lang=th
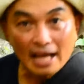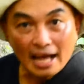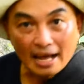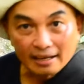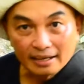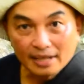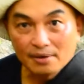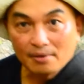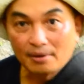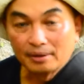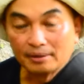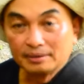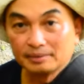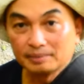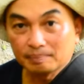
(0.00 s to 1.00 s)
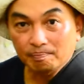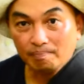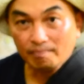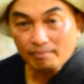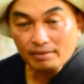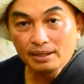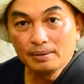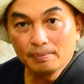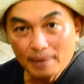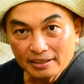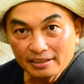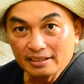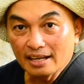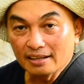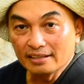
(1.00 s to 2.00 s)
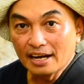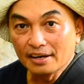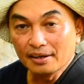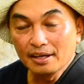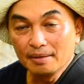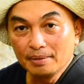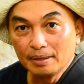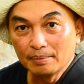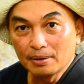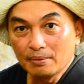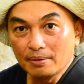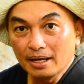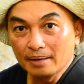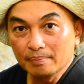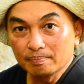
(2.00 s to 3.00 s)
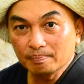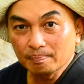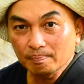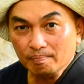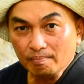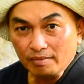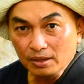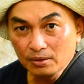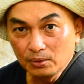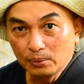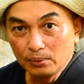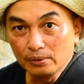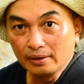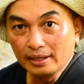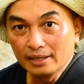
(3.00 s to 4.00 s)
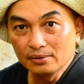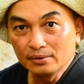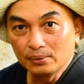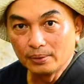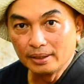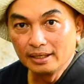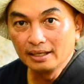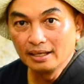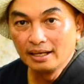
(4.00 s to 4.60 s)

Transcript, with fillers: สะอาดแน่นอนปราศจากสารเคมี เพราะว่าสวนทุเรียนสวน